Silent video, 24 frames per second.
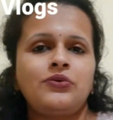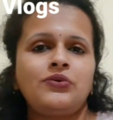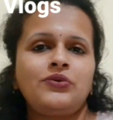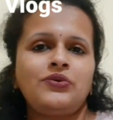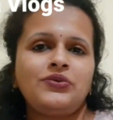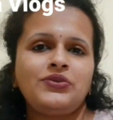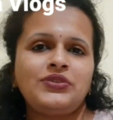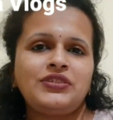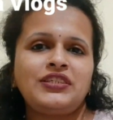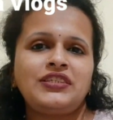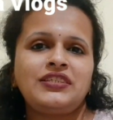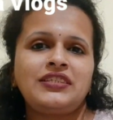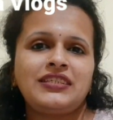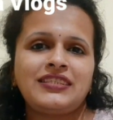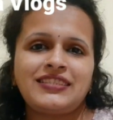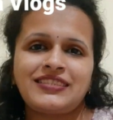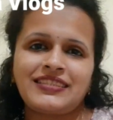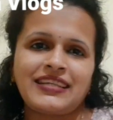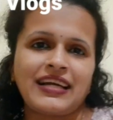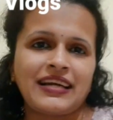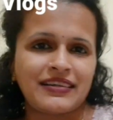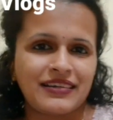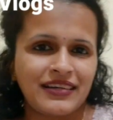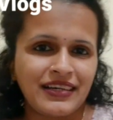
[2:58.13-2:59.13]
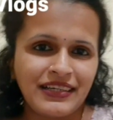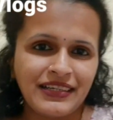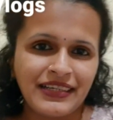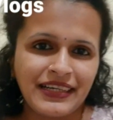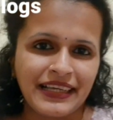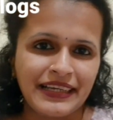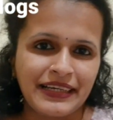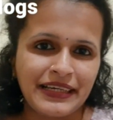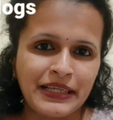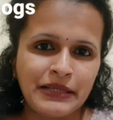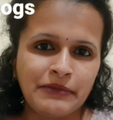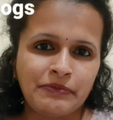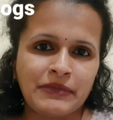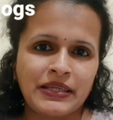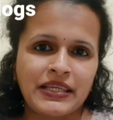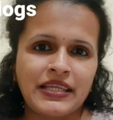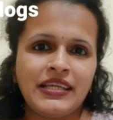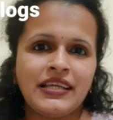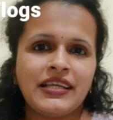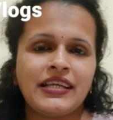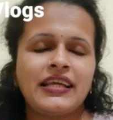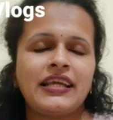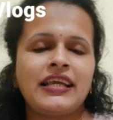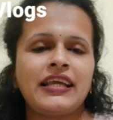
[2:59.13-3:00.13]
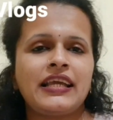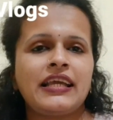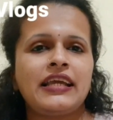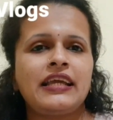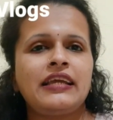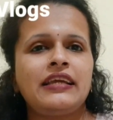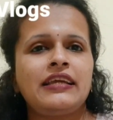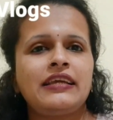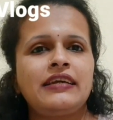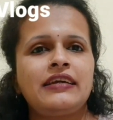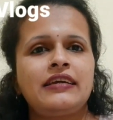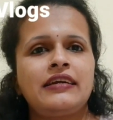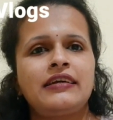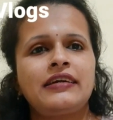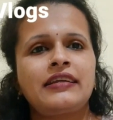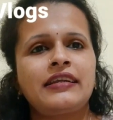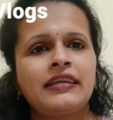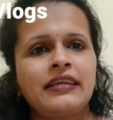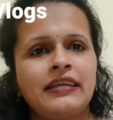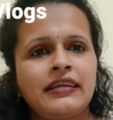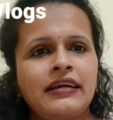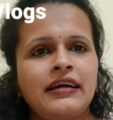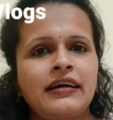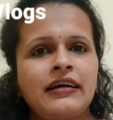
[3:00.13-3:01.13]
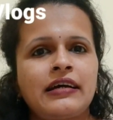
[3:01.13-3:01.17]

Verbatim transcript: तो शी स्टार्टेड टेलिंग मी कि अरे